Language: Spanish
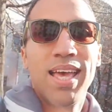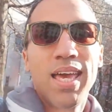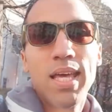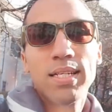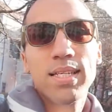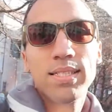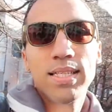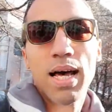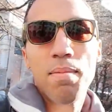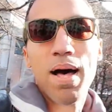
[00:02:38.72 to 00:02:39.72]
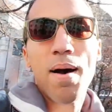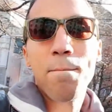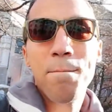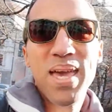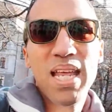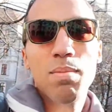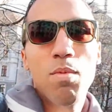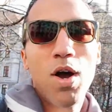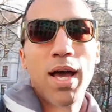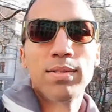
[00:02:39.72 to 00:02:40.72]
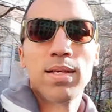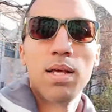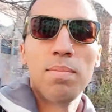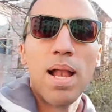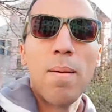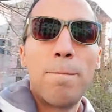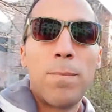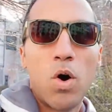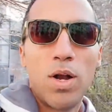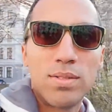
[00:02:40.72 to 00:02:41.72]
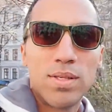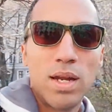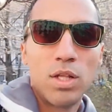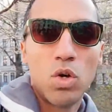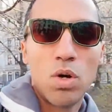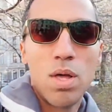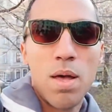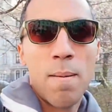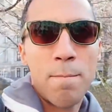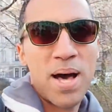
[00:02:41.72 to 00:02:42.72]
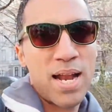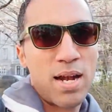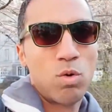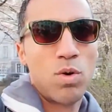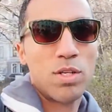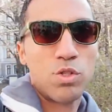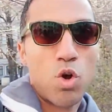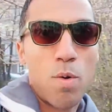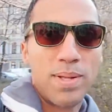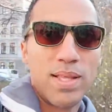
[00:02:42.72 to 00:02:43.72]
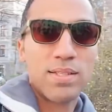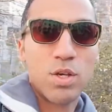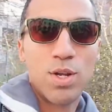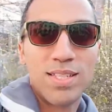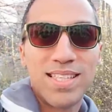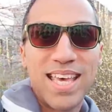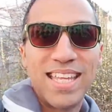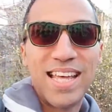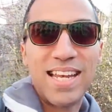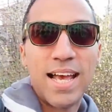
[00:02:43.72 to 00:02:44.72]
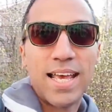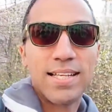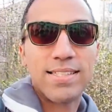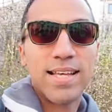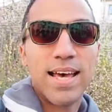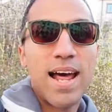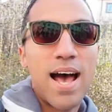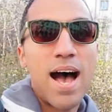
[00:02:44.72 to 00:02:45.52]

Y necesitaba mínimo ese nivel por escrito para algunas documentaciones que tenía que hacer